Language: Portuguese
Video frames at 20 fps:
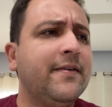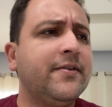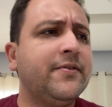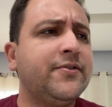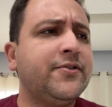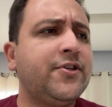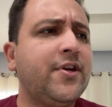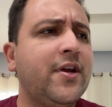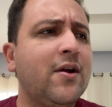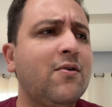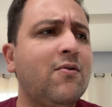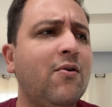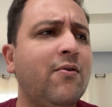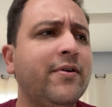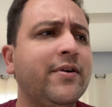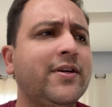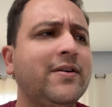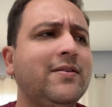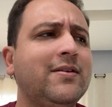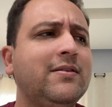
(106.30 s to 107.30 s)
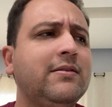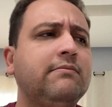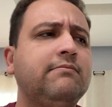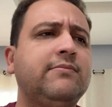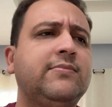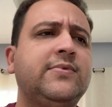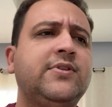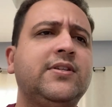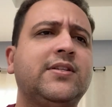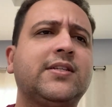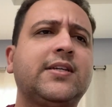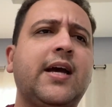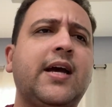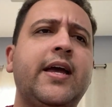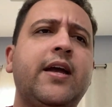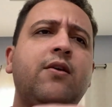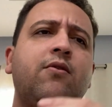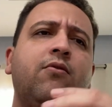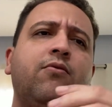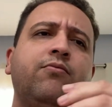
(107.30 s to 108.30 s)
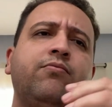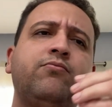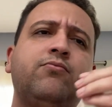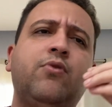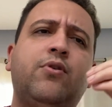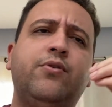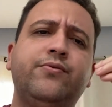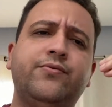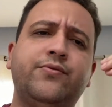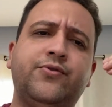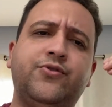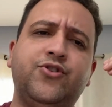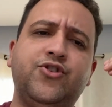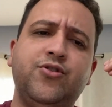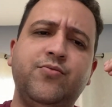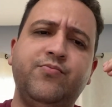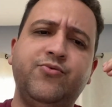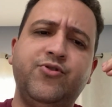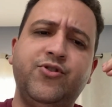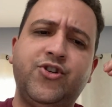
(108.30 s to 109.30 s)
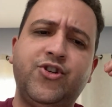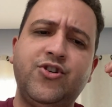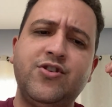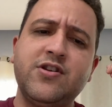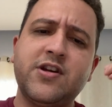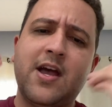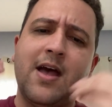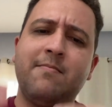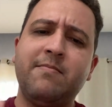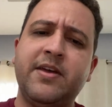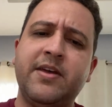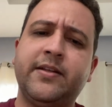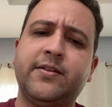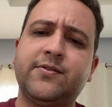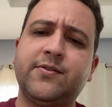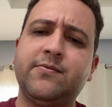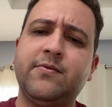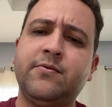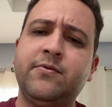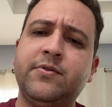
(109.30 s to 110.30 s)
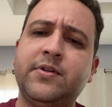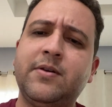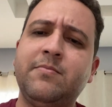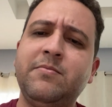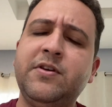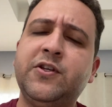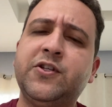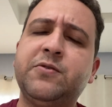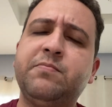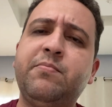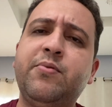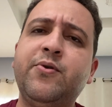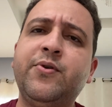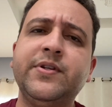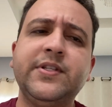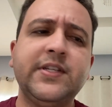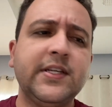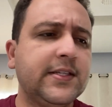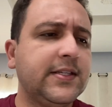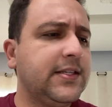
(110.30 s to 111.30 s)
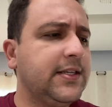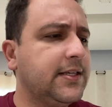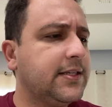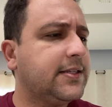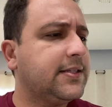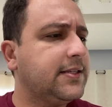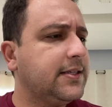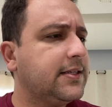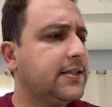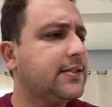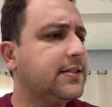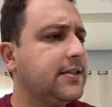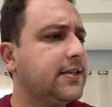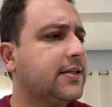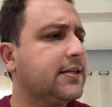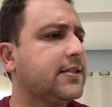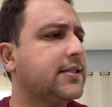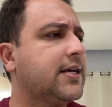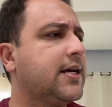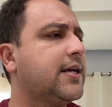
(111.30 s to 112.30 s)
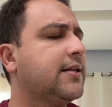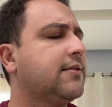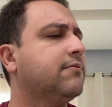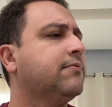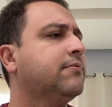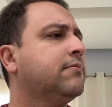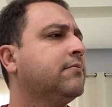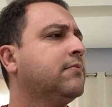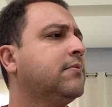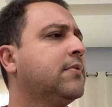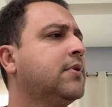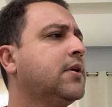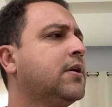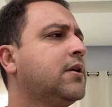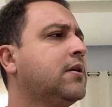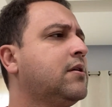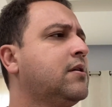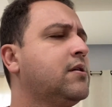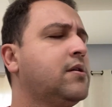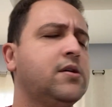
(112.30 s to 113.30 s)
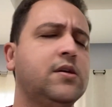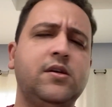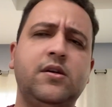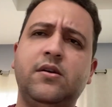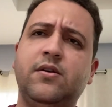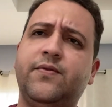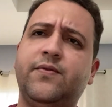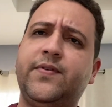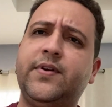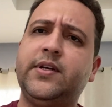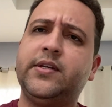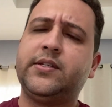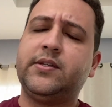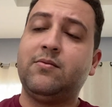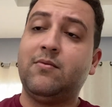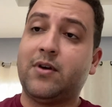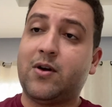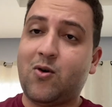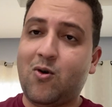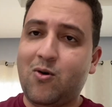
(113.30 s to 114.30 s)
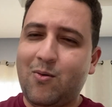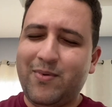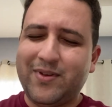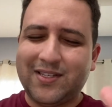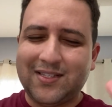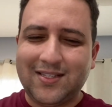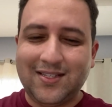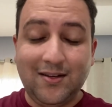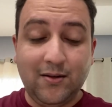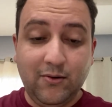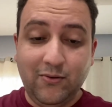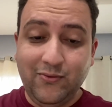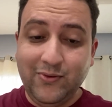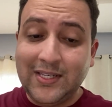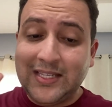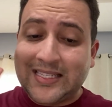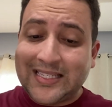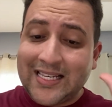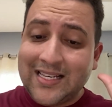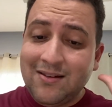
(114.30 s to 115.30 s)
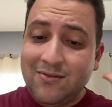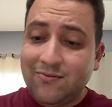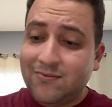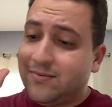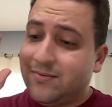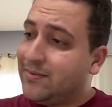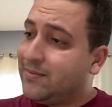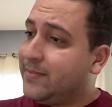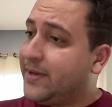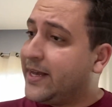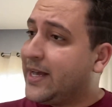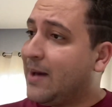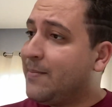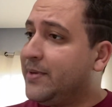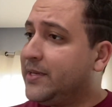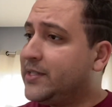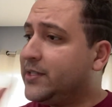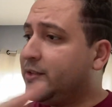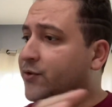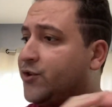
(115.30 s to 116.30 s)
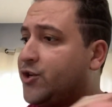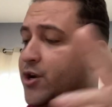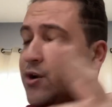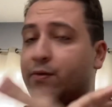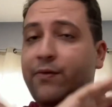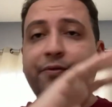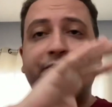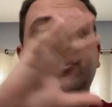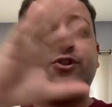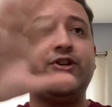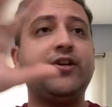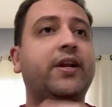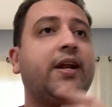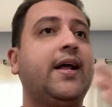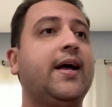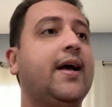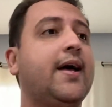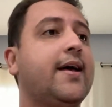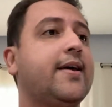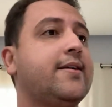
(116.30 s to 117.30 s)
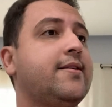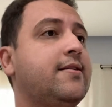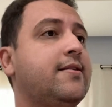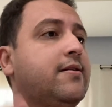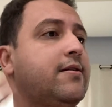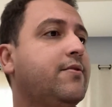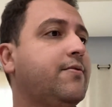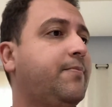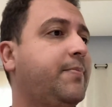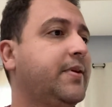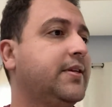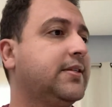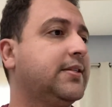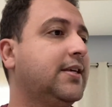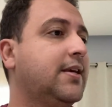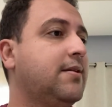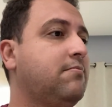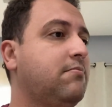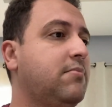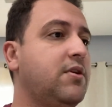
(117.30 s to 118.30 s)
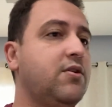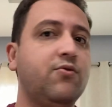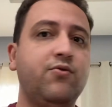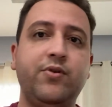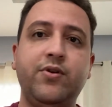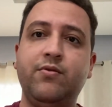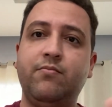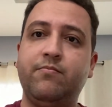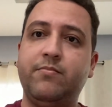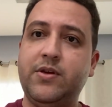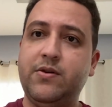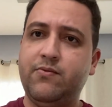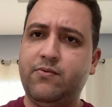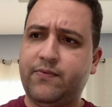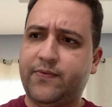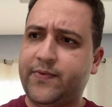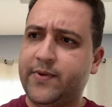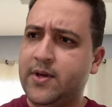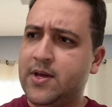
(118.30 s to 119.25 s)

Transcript: chegou e descarregou todos os tipos de xingamentos contra minha esposa, assim, assim, assim, assado. Eu falei assim, mas como assim, Luizão? Minha cabeça chegou a girar e eu pensei mil e mil.